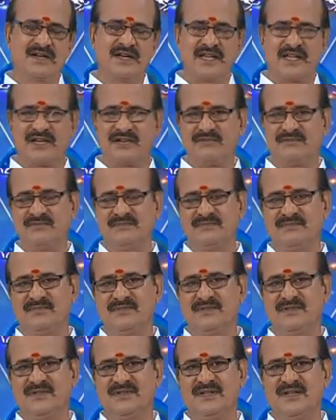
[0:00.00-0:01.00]
கிடைக்கும்
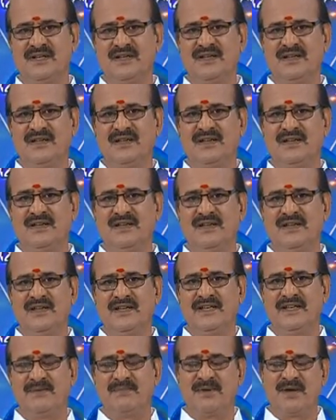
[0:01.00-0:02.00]

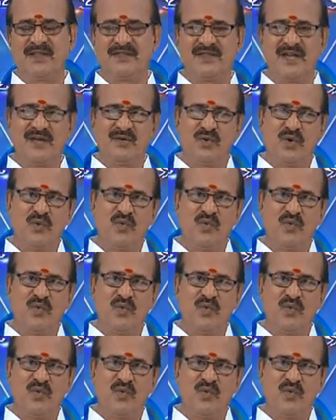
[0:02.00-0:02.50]
இப்படித்தான்